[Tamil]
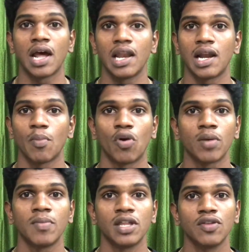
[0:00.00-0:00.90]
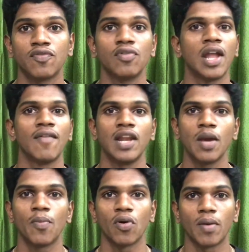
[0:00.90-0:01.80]
நாளில் நம்ம உடம்புலேருந்து ஃபுல்லாக
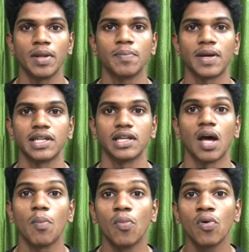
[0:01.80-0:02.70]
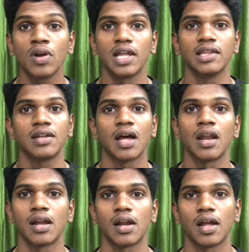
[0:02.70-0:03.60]
வெளியே போகும் அப்படின்னு பார்த்தீங்கன்னா மூணுலேருந்து
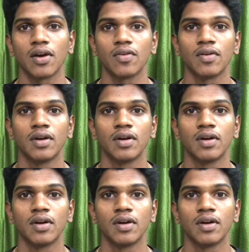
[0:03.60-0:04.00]
நாலு நாள் ஆகும்